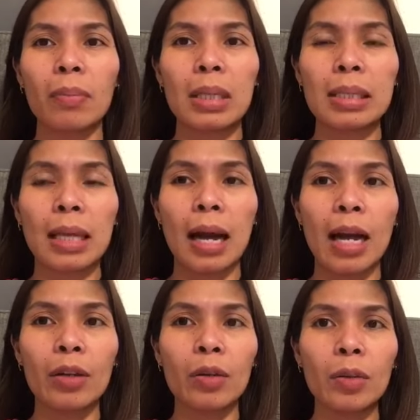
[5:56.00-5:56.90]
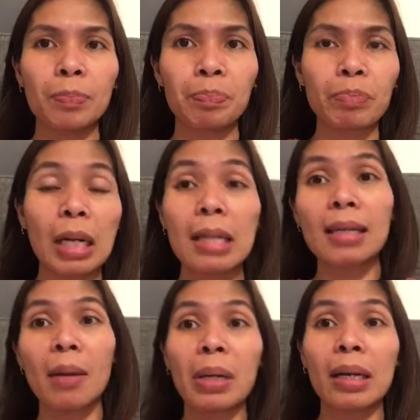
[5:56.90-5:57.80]
Basta, ano,
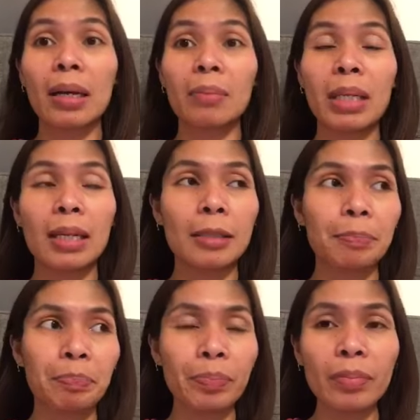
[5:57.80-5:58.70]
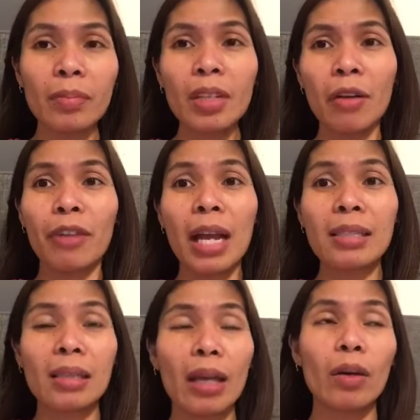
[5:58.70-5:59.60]
nagkasama na kami ng
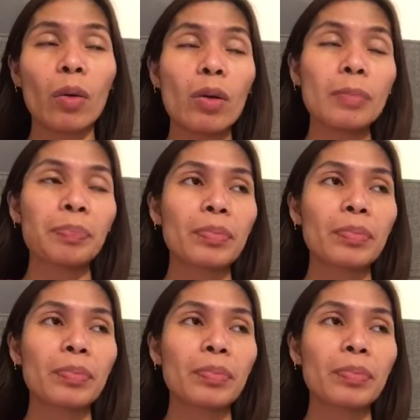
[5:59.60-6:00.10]
fiancé ko.